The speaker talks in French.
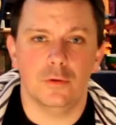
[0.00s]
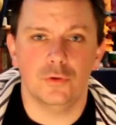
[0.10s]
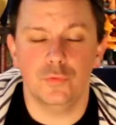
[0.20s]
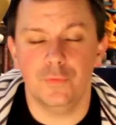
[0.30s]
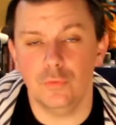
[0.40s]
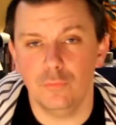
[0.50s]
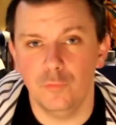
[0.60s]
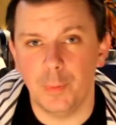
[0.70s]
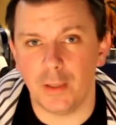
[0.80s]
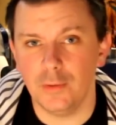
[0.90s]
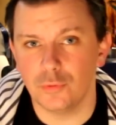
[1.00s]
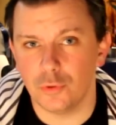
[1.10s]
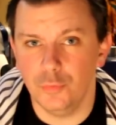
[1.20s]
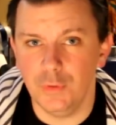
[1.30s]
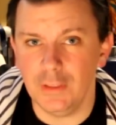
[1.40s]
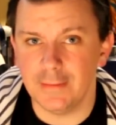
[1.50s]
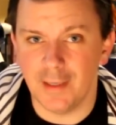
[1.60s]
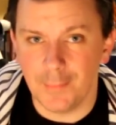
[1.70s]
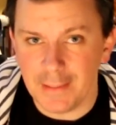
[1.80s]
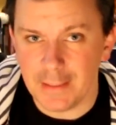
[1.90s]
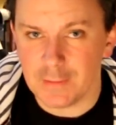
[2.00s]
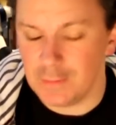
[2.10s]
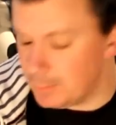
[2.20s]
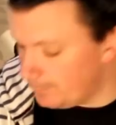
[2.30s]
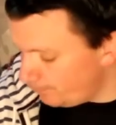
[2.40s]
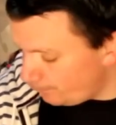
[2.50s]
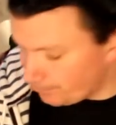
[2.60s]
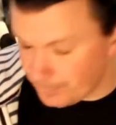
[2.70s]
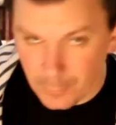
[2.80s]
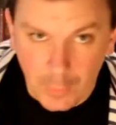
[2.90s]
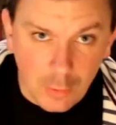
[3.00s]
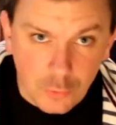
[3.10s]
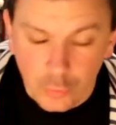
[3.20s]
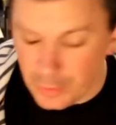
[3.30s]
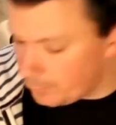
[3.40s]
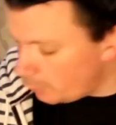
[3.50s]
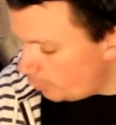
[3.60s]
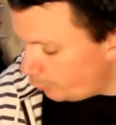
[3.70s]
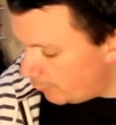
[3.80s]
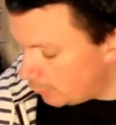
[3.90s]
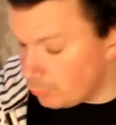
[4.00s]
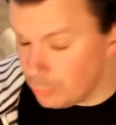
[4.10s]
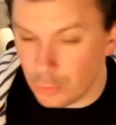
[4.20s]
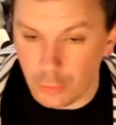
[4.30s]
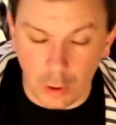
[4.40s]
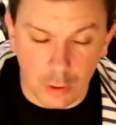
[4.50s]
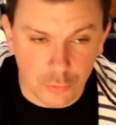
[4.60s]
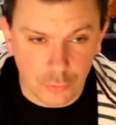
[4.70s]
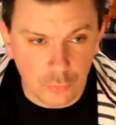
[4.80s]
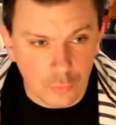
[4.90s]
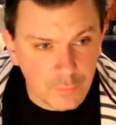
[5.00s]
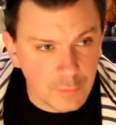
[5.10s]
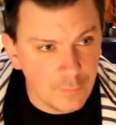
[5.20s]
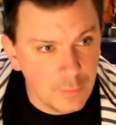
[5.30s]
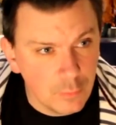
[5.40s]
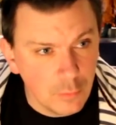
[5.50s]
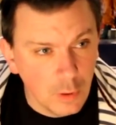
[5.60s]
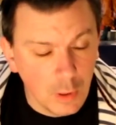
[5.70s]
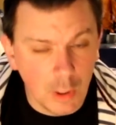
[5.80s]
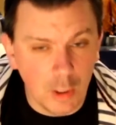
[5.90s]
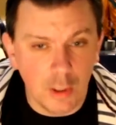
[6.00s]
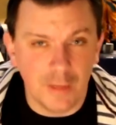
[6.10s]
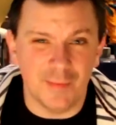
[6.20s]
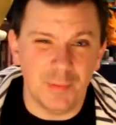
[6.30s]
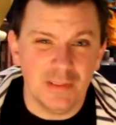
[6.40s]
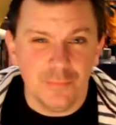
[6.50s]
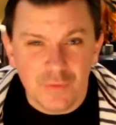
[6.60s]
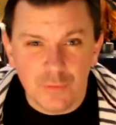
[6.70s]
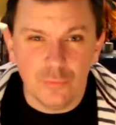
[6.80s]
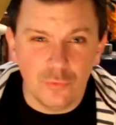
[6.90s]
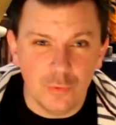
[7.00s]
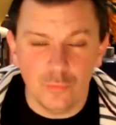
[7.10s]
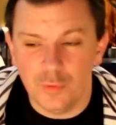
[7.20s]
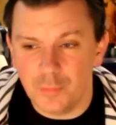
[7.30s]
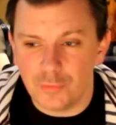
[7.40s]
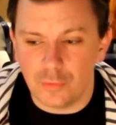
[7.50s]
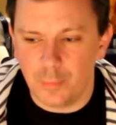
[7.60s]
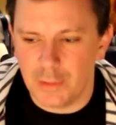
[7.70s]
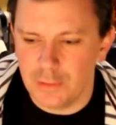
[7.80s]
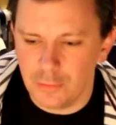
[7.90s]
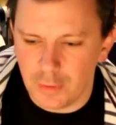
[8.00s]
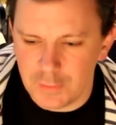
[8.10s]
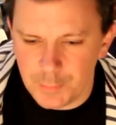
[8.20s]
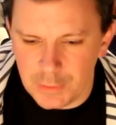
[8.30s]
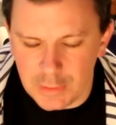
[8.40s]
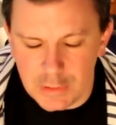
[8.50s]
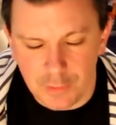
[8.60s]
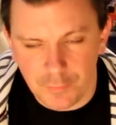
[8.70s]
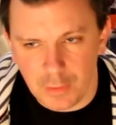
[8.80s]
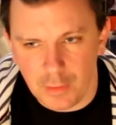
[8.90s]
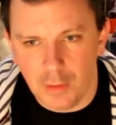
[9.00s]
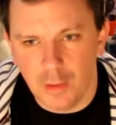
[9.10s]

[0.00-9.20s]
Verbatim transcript: Je vais donc vous parler aujourd'hui d'un magazine tout récent, puisque, euh, alors je tourne cette vidéo, elle va pas être diffusée tout de suite, tout de suite, parce que le planning de la semaine est déjà fait.